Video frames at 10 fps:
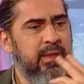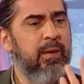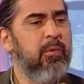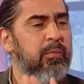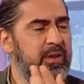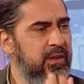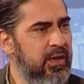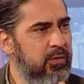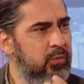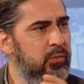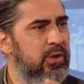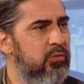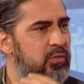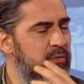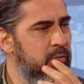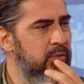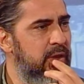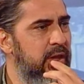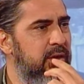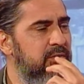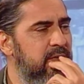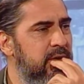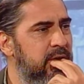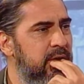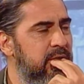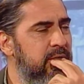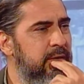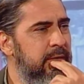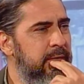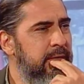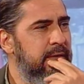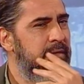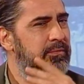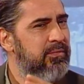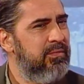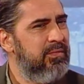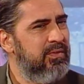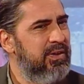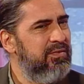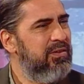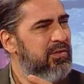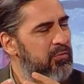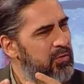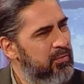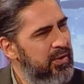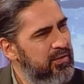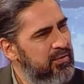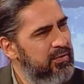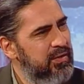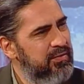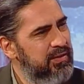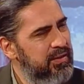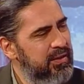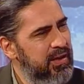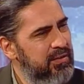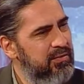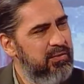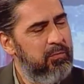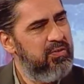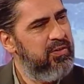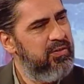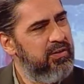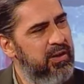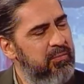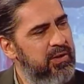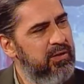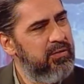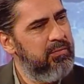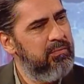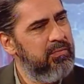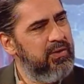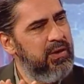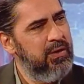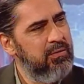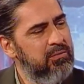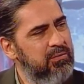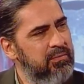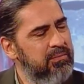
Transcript: a própria literatura, a jurisprudência, né, já estejam muito mais assentadas e não precisem abrir diálogo? Sim, porque o